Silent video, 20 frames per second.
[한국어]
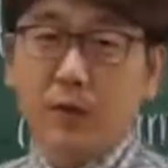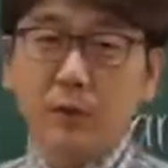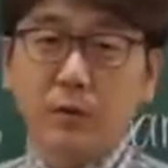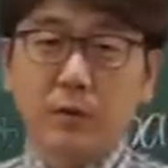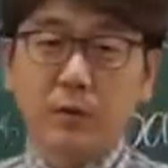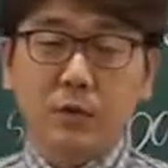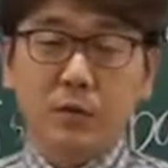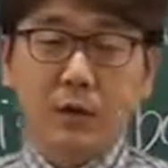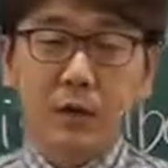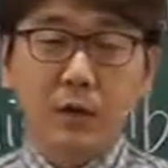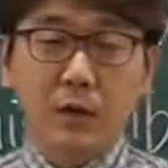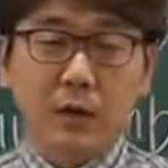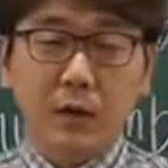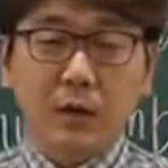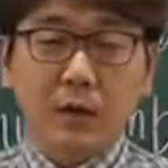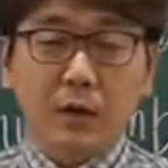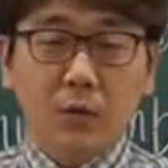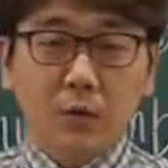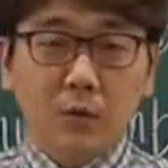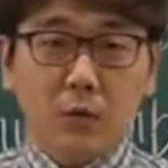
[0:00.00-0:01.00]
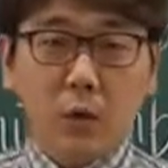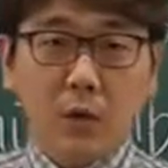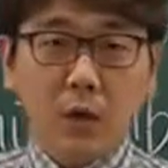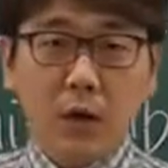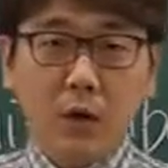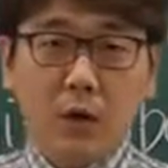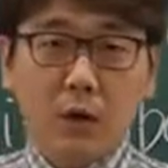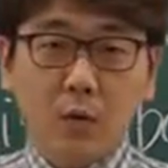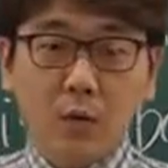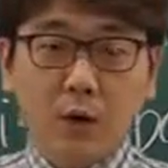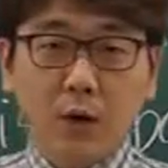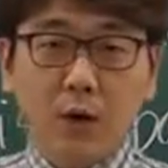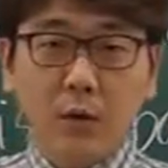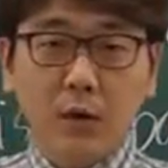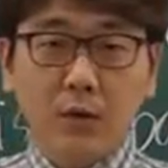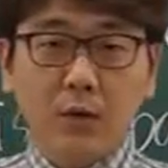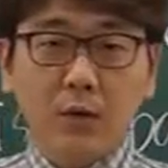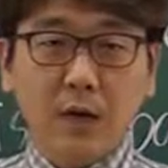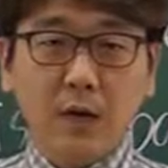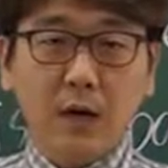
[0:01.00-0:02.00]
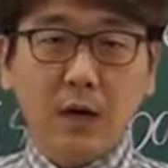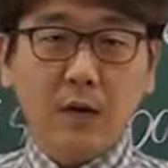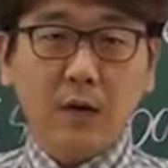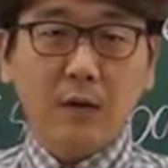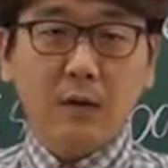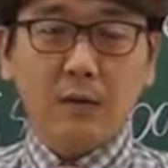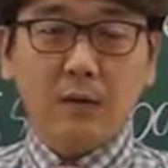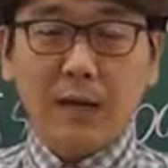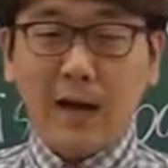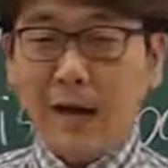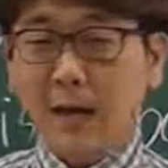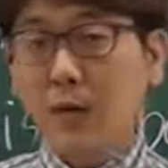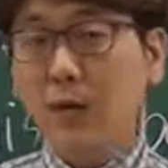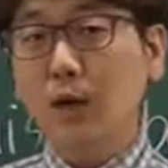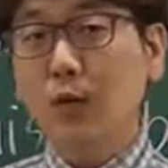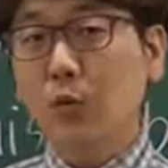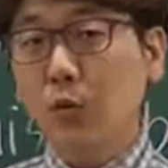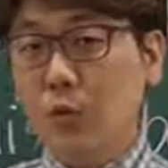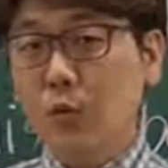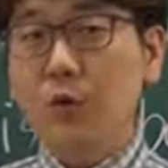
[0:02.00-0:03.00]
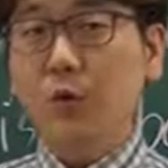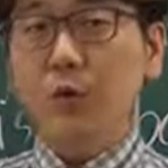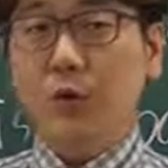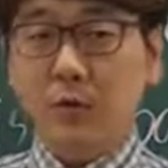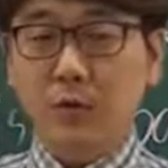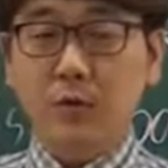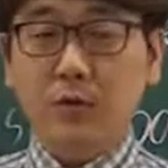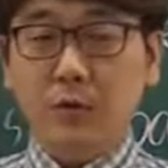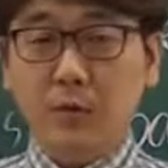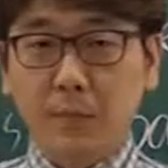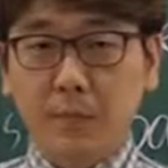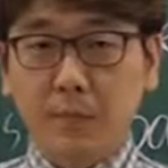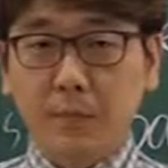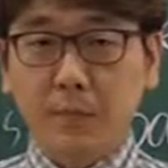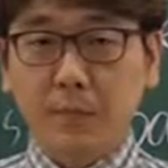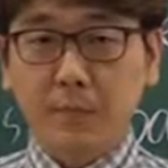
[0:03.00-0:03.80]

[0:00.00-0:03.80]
하는 것이 동행과 회사 다르게 놀고 있다는 거죠.